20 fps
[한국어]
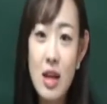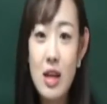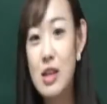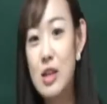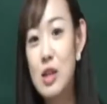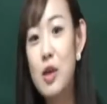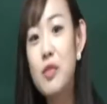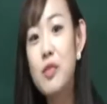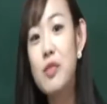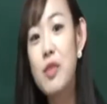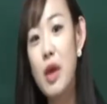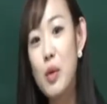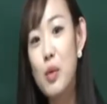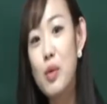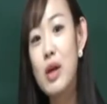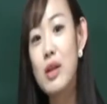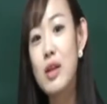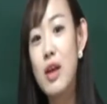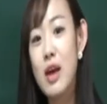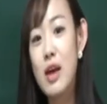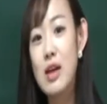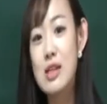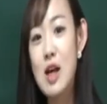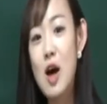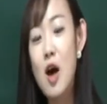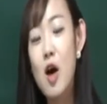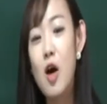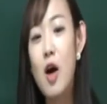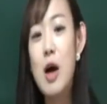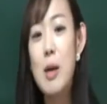이런 내용에
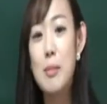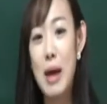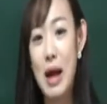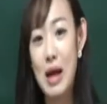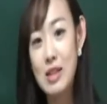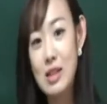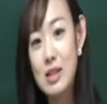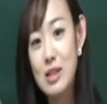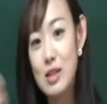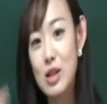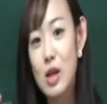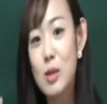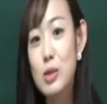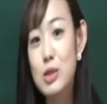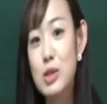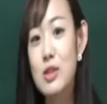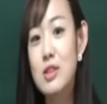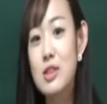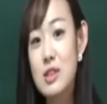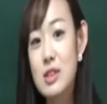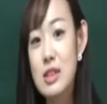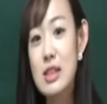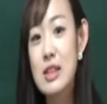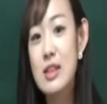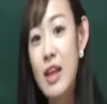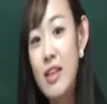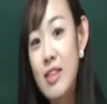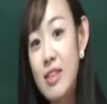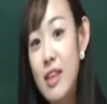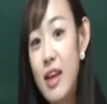대해서 많이 들어보셨을
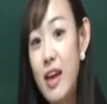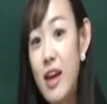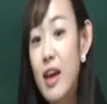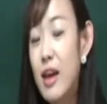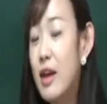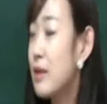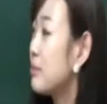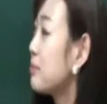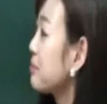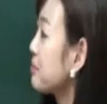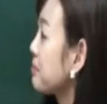텐데